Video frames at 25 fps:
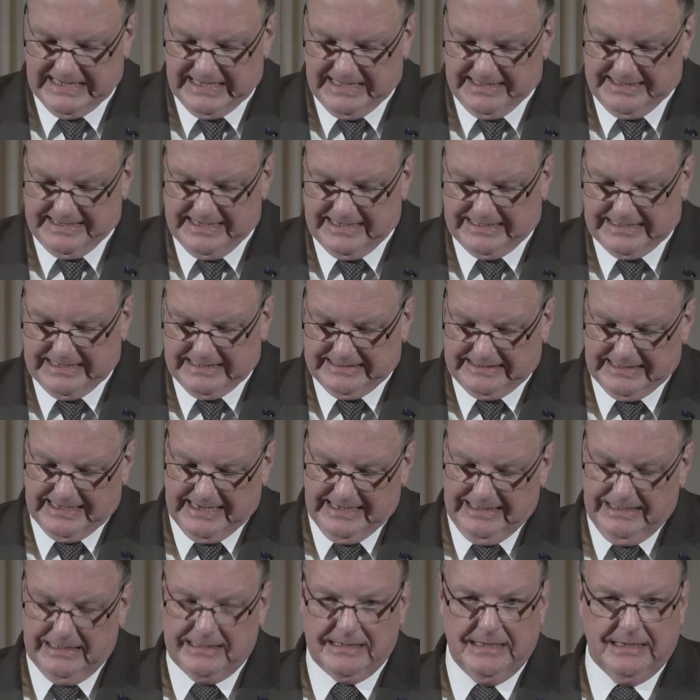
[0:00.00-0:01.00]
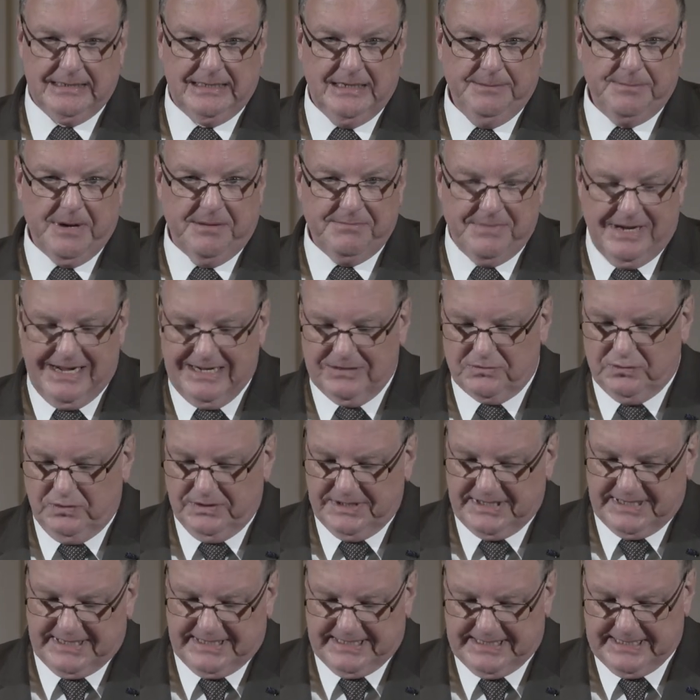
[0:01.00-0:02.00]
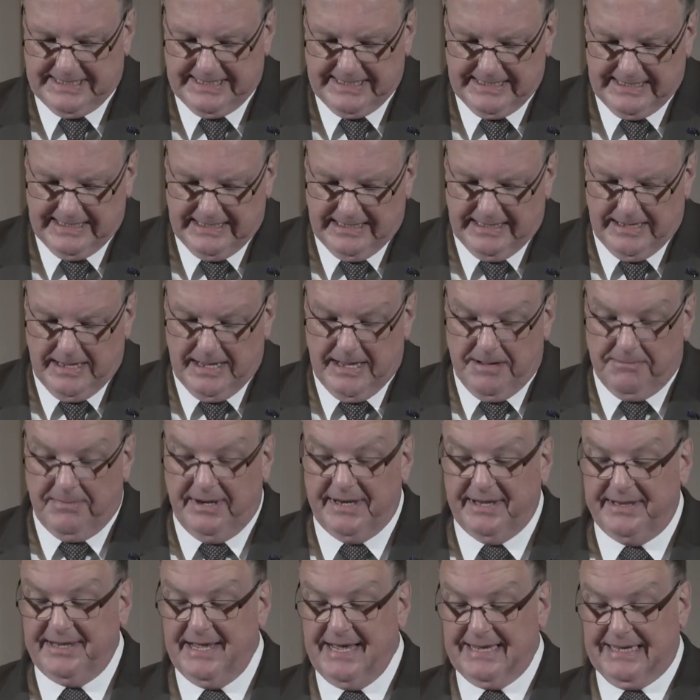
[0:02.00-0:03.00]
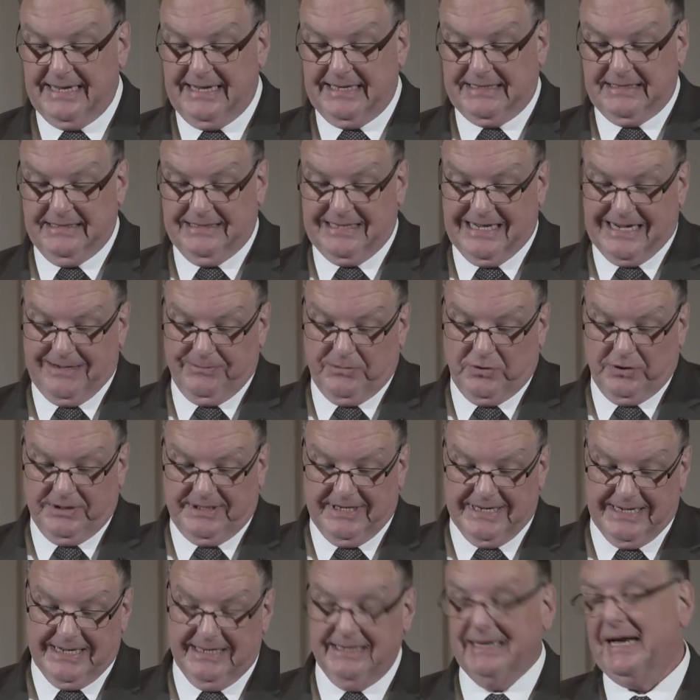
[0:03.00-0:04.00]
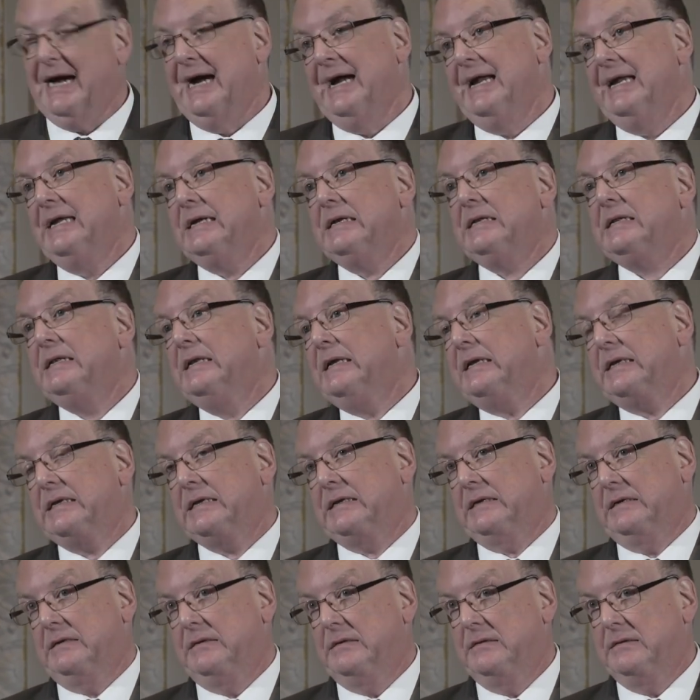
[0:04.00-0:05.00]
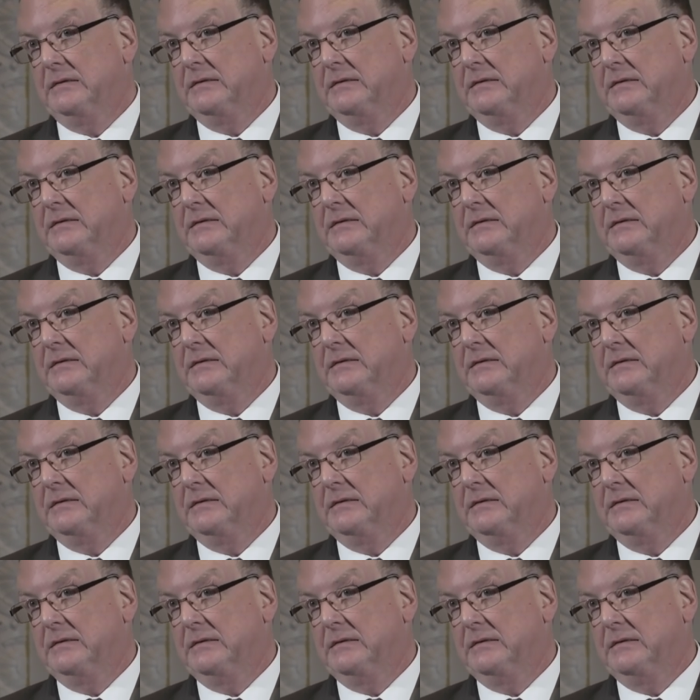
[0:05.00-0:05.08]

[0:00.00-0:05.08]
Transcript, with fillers: sehr geehrter Herr Hilgert, lieber Markus, meine sehr geehrten Damen und Herren, eigentlich